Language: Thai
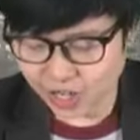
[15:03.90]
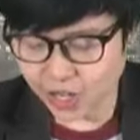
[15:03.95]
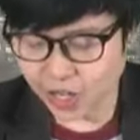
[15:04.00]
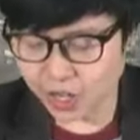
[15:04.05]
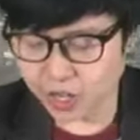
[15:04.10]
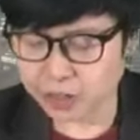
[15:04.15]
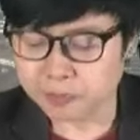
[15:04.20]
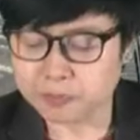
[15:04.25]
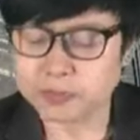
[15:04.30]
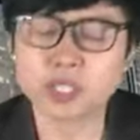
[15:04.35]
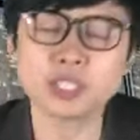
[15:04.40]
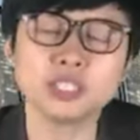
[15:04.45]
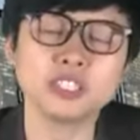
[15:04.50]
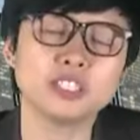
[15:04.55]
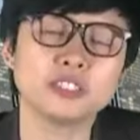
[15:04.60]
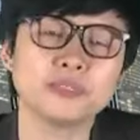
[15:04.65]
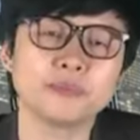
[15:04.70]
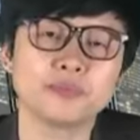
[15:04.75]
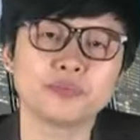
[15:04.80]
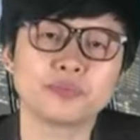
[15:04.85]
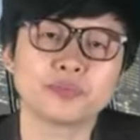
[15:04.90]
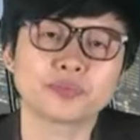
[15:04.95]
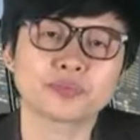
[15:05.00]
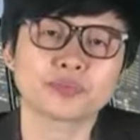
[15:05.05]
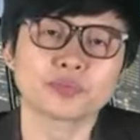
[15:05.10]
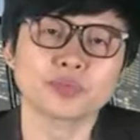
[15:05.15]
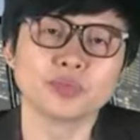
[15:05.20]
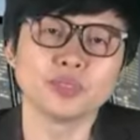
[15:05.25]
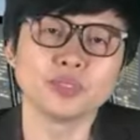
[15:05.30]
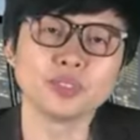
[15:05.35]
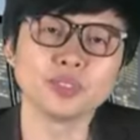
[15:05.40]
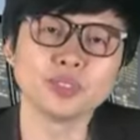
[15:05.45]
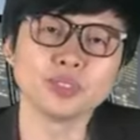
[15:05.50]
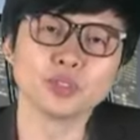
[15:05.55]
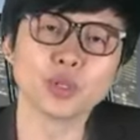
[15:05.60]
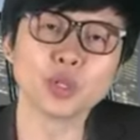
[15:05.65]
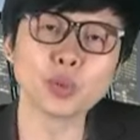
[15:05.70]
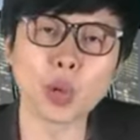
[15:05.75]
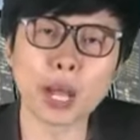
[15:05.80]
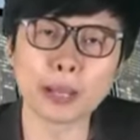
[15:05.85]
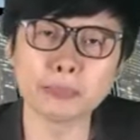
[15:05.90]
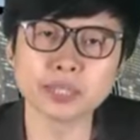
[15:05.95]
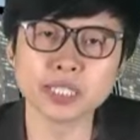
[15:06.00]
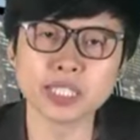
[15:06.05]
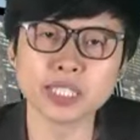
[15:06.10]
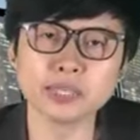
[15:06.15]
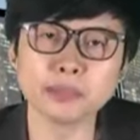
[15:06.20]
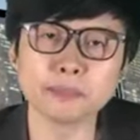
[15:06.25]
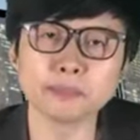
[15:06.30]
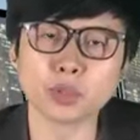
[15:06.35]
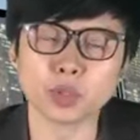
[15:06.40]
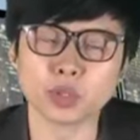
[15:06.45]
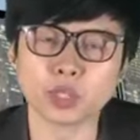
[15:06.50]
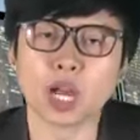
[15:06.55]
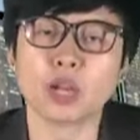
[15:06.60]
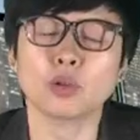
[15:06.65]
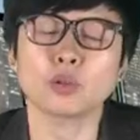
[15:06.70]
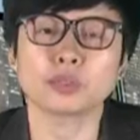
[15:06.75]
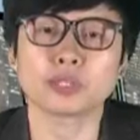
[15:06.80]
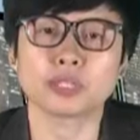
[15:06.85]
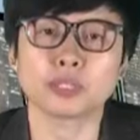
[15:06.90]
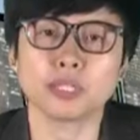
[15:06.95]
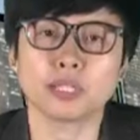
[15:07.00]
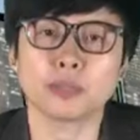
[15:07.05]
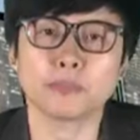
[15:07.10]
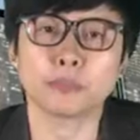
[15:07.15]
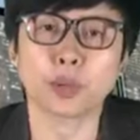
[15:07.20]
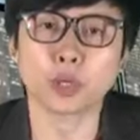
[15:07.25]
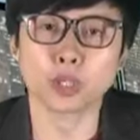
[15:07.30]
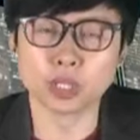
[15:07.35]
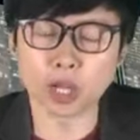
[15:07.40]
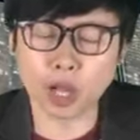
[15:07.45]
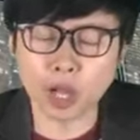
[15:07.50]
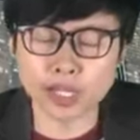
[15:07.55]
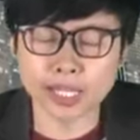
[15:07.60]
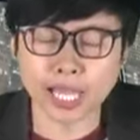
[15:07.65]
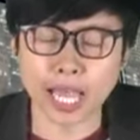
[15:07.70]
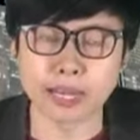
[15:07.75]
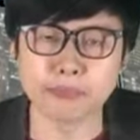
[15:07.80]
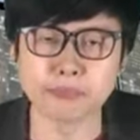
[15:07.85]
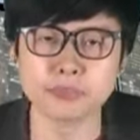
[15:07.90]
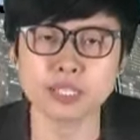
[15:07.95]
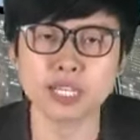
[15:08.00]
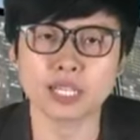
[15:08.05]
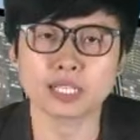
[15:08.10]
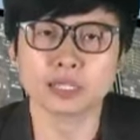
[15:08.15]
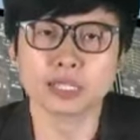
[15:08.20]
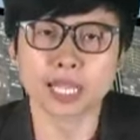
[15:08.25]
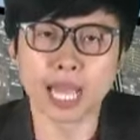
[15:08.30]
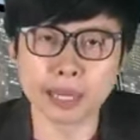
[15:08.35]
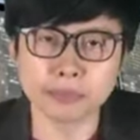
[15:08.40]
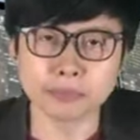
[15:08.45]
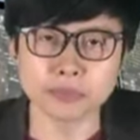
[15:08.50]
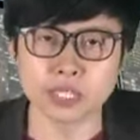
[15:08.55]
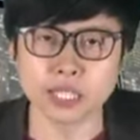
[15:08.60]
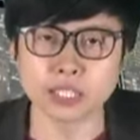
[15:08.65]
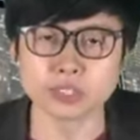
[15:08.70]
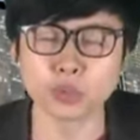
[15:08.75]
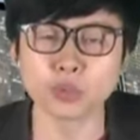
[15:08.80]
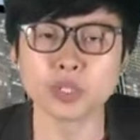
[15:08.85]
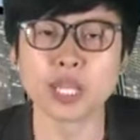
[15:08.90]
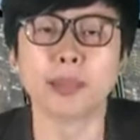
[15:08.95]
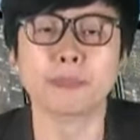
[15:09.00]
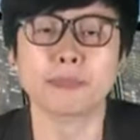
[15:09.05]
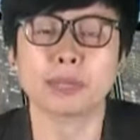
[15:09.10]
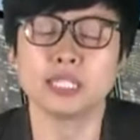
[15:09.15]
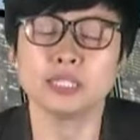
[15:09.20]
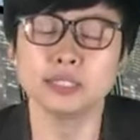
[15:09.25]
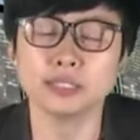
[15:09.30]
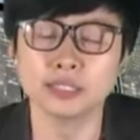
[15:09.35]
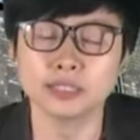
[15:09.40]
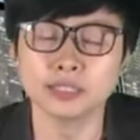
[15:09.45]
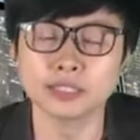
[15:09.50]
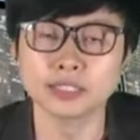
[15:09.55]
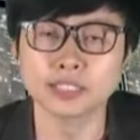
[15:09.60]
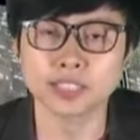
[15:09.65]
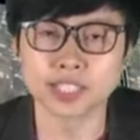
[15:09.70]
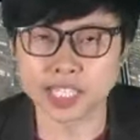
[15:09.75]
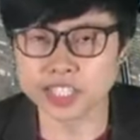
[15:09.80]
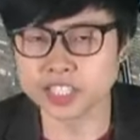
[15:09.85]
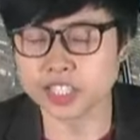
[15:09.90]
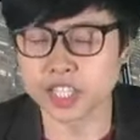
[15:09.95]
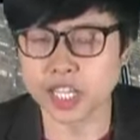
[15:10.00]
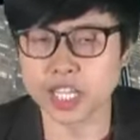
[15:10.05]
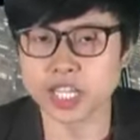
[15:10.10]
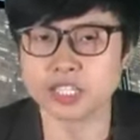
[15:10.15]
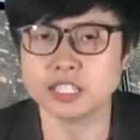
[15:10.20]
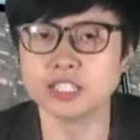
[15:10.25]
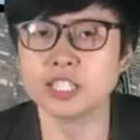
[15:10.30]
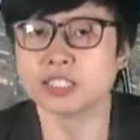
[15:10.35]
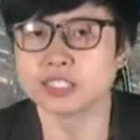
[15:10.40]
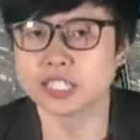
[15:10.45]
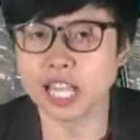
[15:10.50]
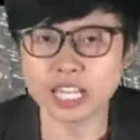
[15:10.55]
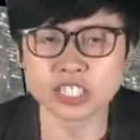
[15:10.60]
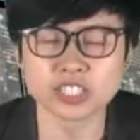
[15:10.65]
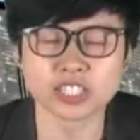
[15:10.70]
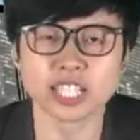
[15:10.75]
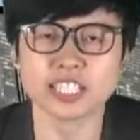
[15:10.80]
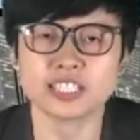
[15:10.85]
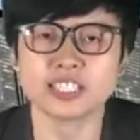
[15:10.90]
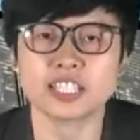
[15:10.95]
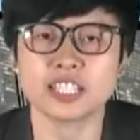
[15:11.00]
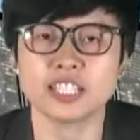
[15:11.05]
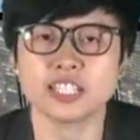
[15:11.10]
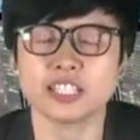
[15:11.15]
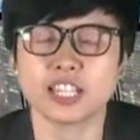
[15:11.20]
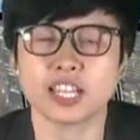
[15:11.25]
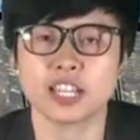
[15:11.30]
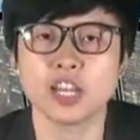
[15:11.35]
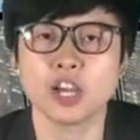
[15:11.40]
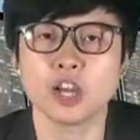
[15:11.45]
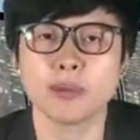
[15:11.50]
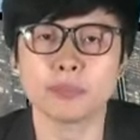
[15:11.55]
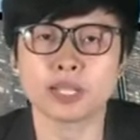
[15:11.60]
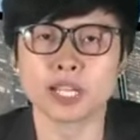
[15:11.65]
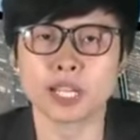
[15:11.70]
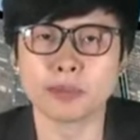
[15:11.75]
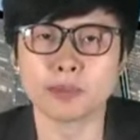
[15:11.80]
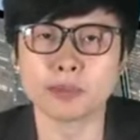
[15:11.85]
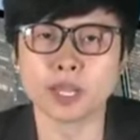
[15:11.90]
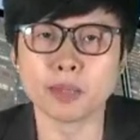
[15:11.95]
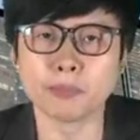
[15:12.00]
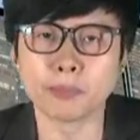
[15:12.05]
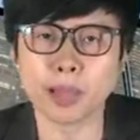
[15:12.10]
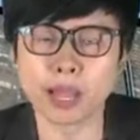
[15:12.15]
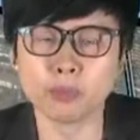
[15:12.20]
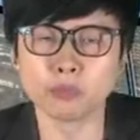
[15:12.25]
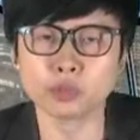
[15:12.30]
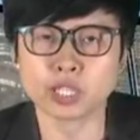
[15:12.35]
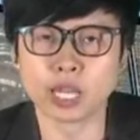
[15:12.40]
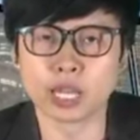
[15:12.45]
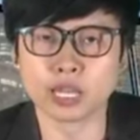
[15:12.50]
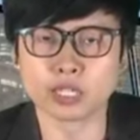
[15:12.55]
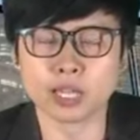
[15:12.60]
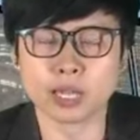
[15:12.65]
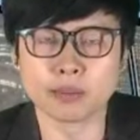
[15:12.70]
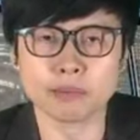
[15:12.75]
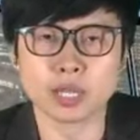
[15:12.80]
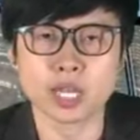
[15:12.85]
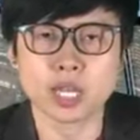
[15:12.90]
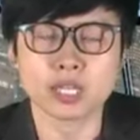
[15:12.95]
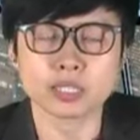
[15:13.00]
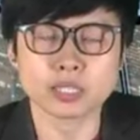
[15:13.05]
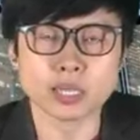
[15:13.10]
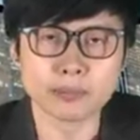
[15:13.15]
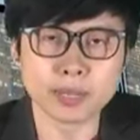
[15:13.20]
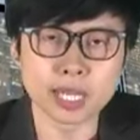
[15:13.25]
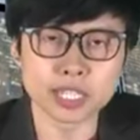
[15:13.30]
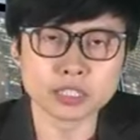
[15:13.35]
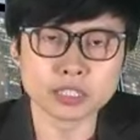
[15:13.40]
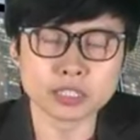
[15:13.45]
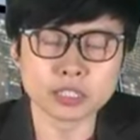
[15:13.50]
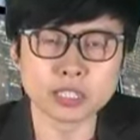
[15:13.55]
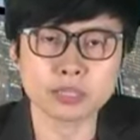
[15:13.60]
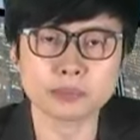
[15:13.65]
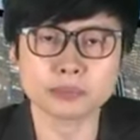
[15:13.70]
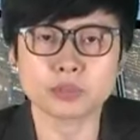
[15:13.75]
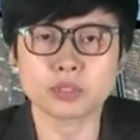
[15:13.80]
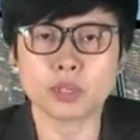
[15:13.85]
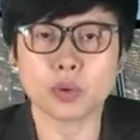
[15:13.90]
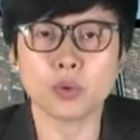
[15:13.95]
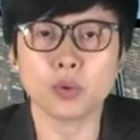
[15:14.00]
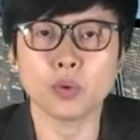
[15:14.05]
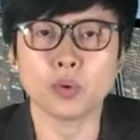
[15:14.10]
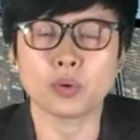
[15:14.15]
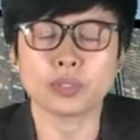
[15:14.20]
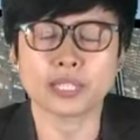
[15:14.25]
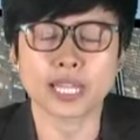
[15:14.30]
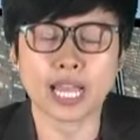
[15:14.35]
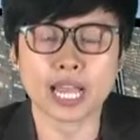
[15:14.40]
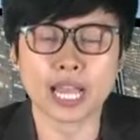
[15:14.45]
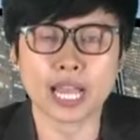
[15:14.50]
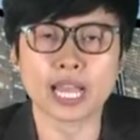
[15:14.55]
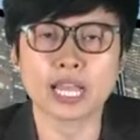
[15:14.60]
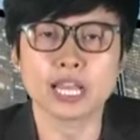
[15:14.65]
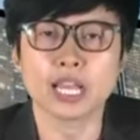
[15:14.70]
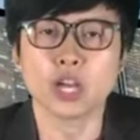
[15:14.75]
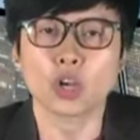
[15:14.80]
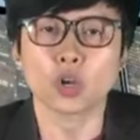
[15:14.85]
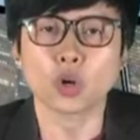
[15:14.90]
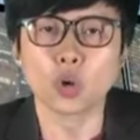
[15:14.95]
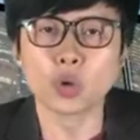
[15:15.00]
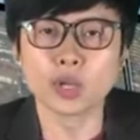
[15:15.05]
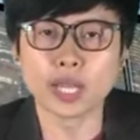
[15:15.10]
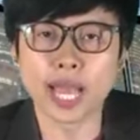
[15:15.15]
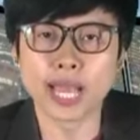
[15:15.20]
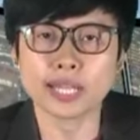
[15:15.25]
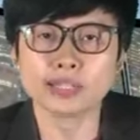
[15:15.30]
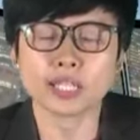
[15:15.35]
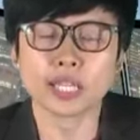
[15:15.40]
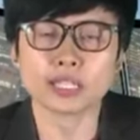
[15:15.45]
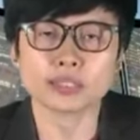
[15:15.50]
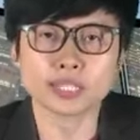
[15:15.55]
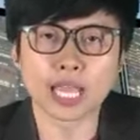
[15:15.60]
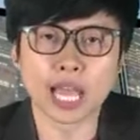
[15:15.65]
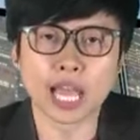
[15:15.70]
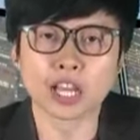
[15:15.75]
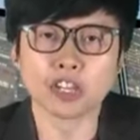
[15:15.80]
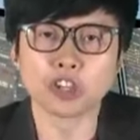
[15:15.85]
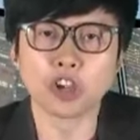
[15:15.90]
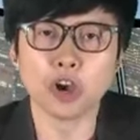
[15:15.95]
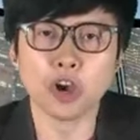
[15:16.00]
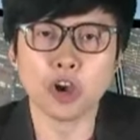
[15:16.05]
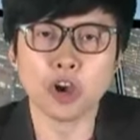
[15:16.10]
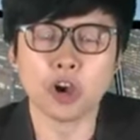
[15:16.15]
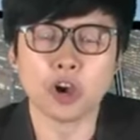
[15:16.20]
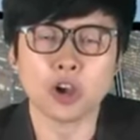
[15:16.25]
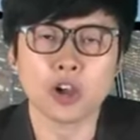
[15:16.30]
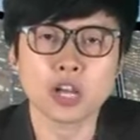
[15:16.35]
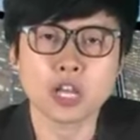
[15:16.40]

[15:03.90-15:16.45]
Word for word: ก็คือด้วยความที่ปลดล็อกปลดล็อกการเมือง การเมืองทุกอย่างมันชัดเจน เลือกตั้งชัดเจนเนี่ยมันทำให้ภาคอุตสาหกรรมสามารถเติบโตนะคะ โครงการต่างๆก็